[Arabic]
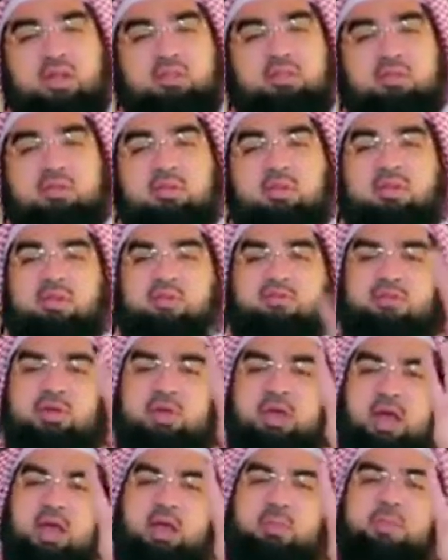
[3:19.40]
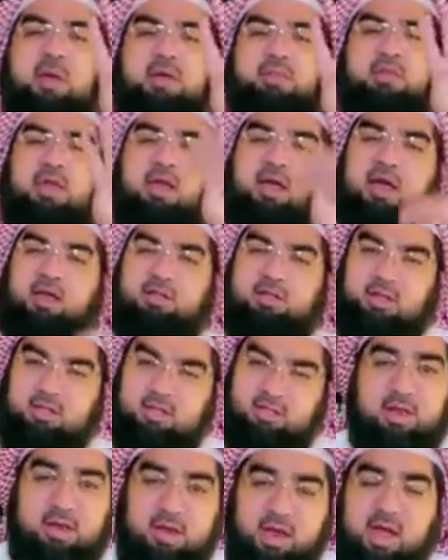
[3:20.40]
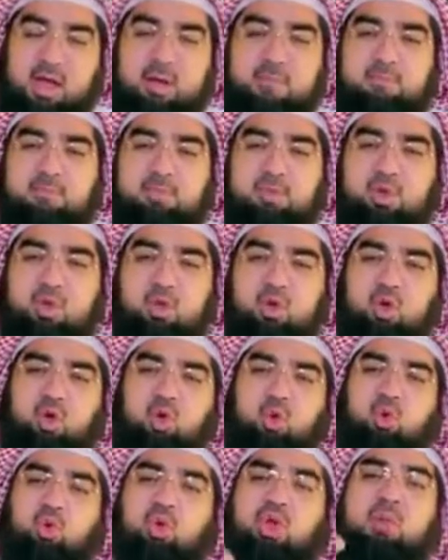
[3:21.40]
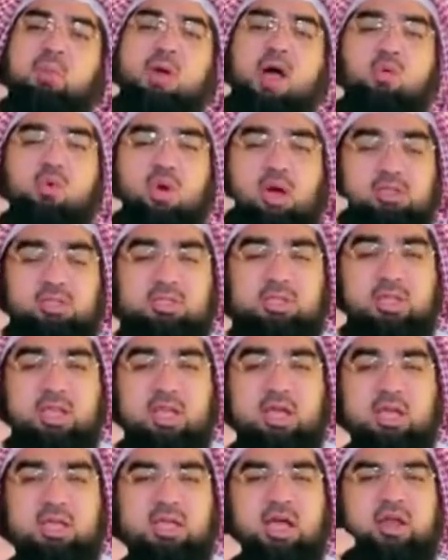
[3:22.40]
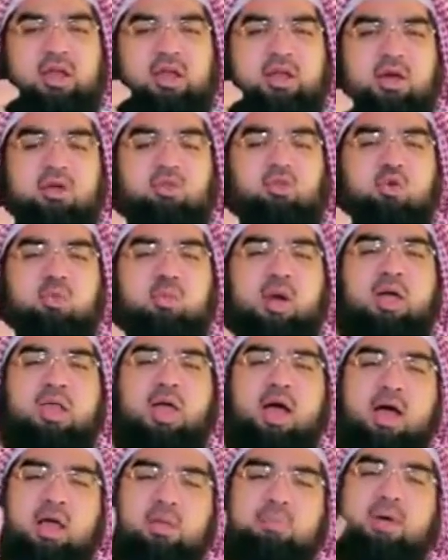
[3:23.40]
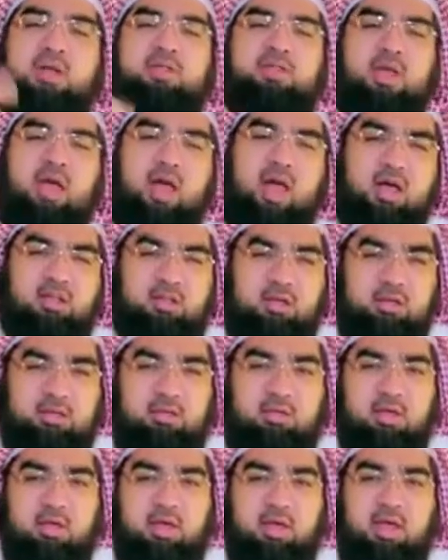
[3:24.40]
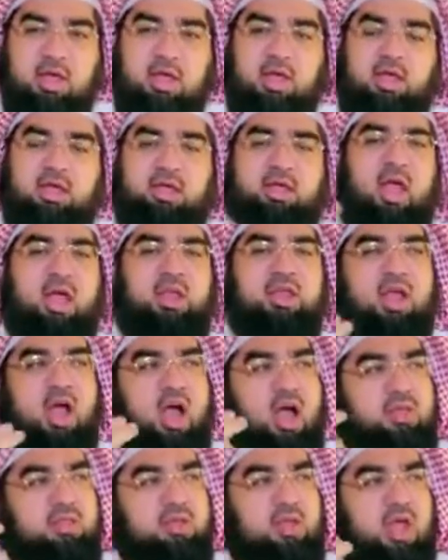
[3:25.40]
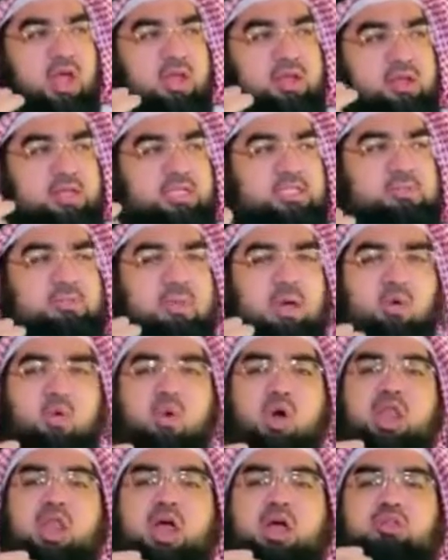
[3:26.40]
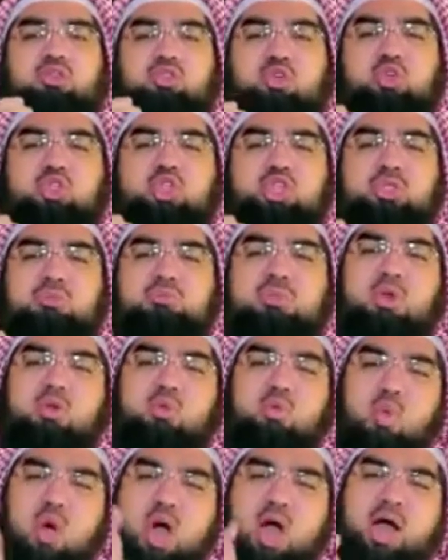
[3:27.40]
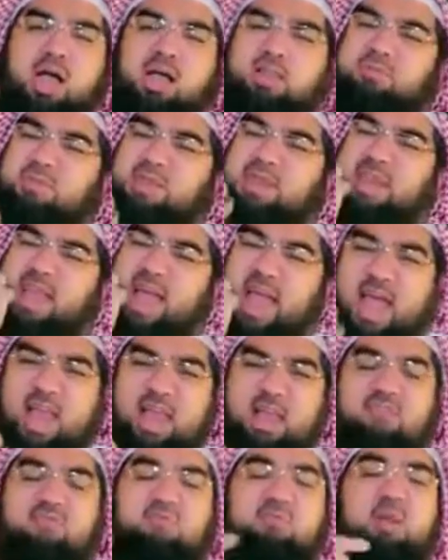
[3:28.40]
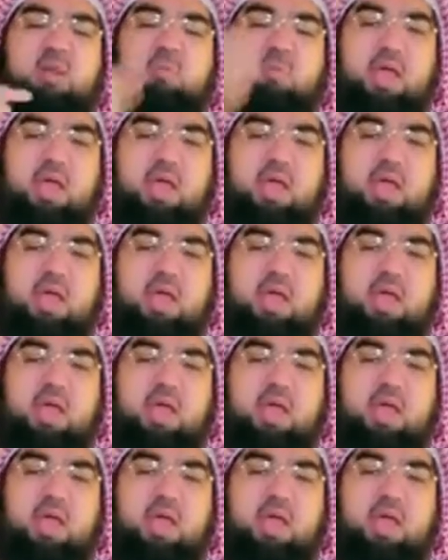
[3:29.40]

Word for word: فقط في أربعة أحاديث نعم علماء عصره كان نقدهم على أربعة أحاديث يعني هذه النسبة ولا جزء من واحد من ألف